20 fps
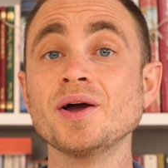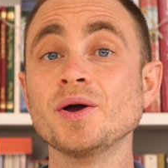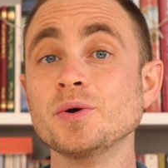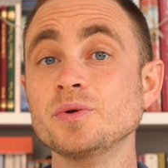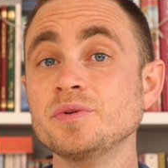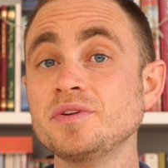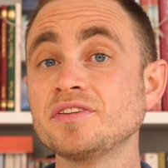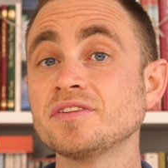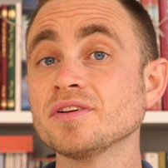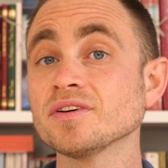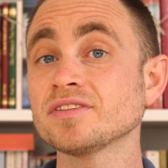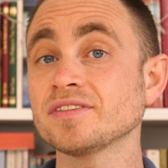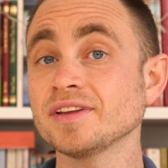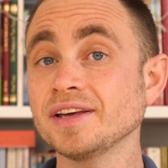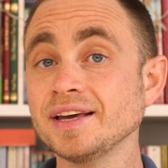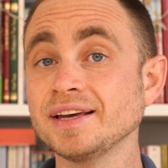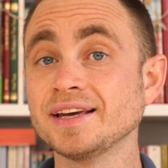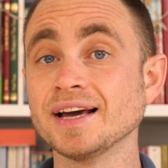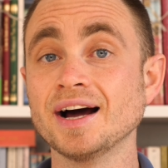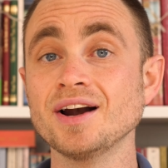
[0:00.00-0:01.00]
une distance
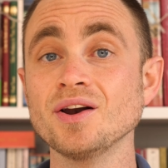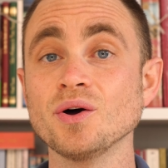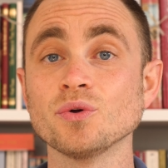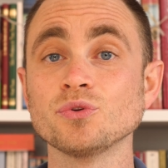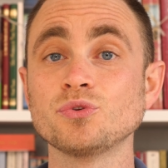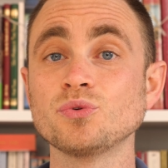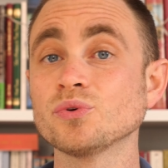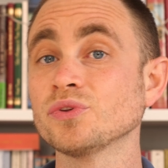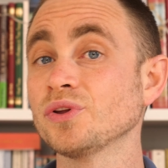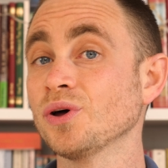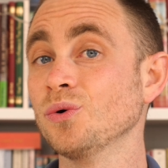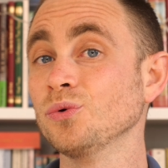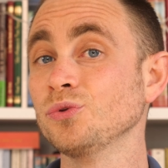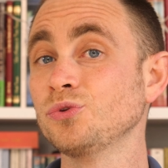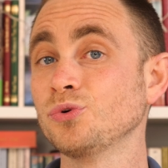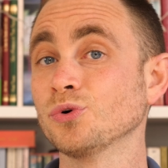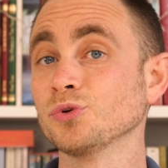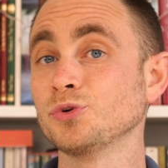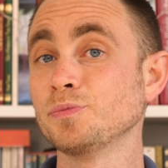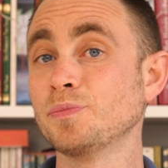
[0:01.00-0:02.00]
égale en tournant
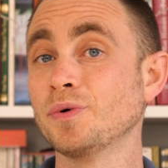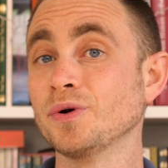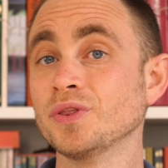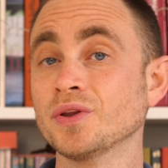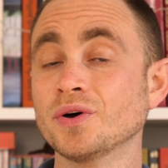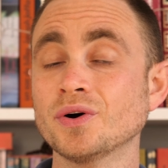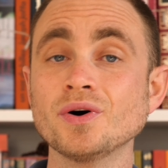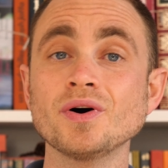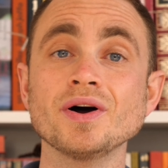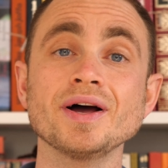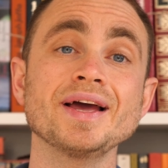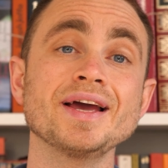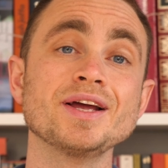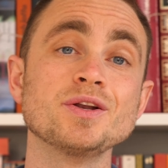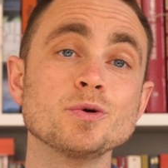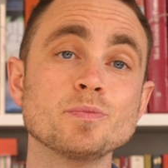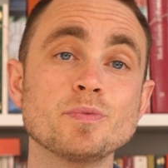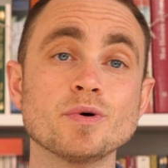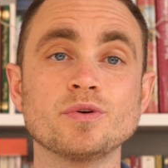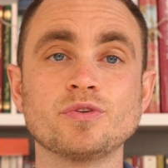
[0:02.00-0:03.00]
autour du pôle nord et
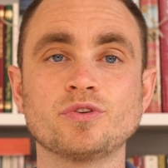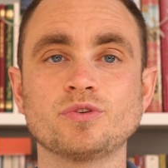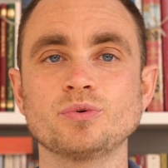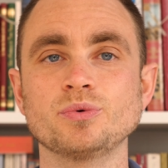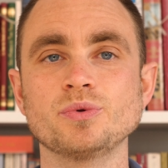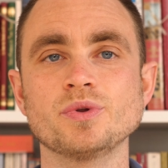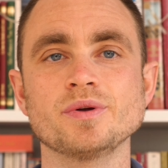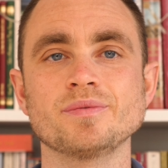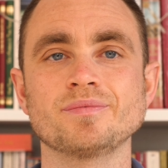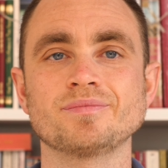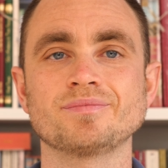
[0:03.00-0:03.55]
du pôle sud.